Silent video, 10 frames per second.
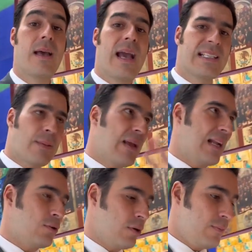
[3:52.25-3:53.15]
Esta
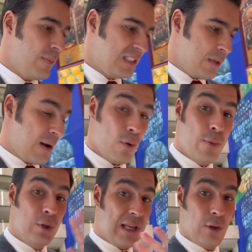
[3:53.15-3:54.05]
migración masiva
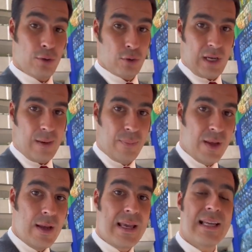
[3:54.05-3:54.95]
rompió el tejido social
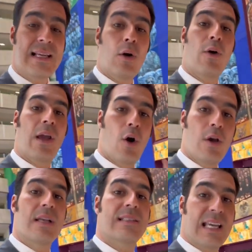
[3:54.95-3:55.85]
y es algo que hoy
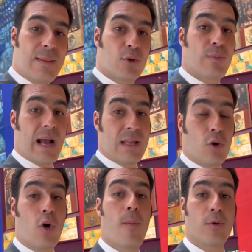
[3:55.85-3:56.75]
seguimos pagando
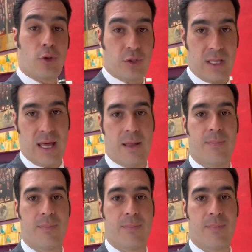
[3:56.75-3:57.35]
como sociedad.